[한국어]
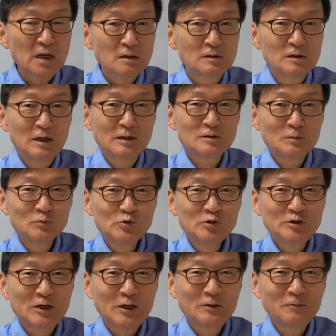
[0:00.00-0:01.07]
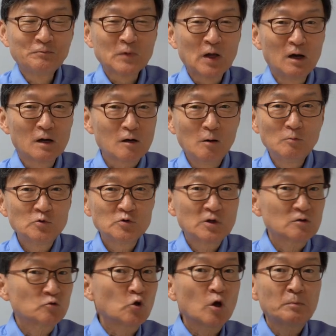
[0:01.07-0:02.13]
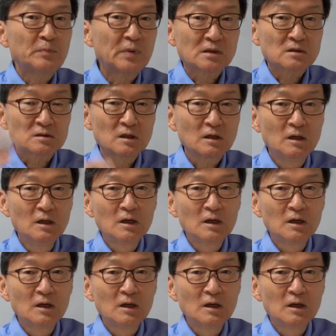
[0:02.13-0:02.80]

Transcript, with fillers: 근데 이제 문제는 건문제가 튀어버렸어요.